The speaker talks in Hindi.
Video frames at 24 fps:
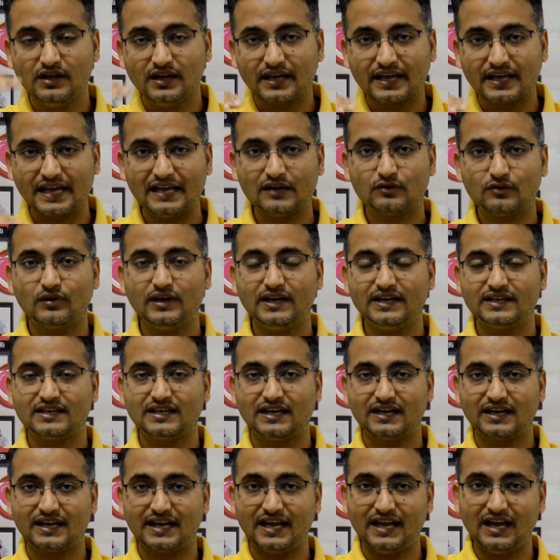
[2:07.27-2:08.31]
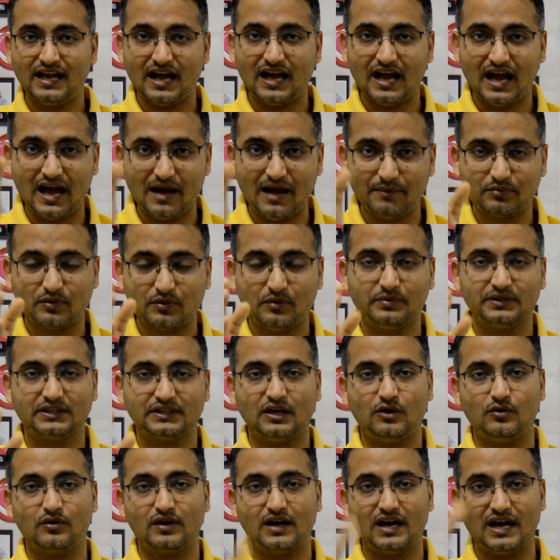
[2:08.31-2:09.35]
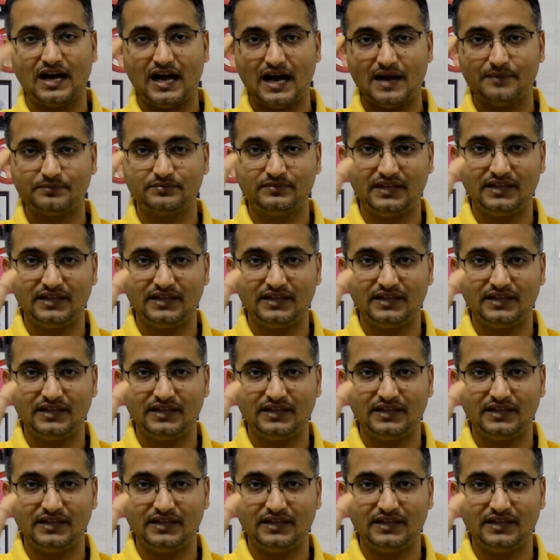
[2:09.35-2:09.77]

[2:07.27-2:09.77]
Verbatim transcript: कैलकुलेट करके आपको बताऊंगा आप